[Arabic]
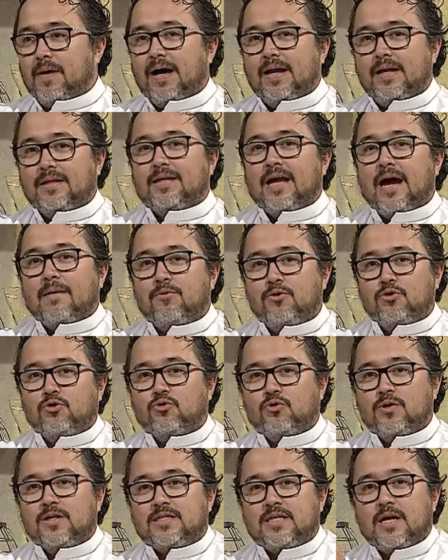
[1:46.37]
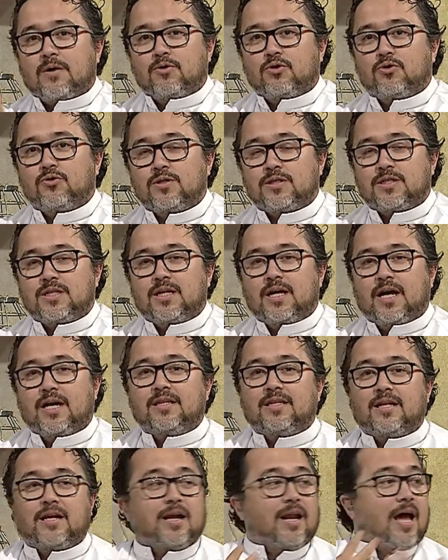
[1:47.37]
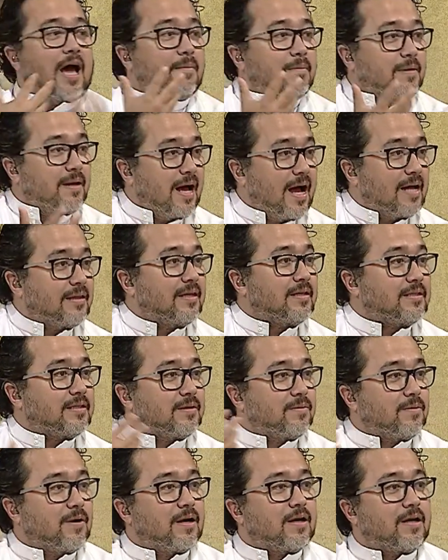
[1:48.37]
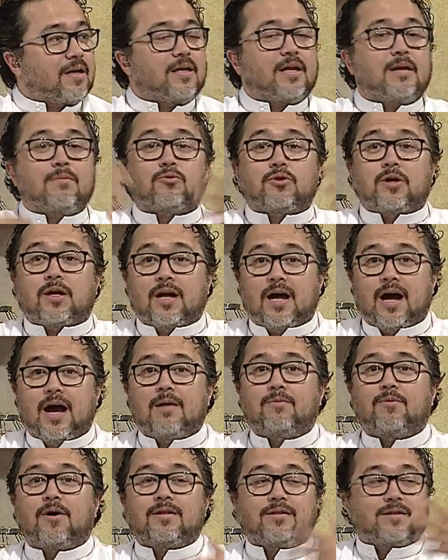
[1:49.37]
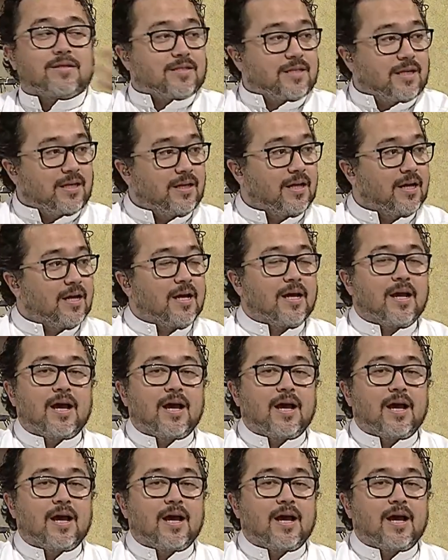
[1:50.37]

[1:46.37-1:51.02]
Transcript: مع اللي تقابلوا اندونيسي او اندونيسيه عندنا العاملات السواقين المدراء المهندسين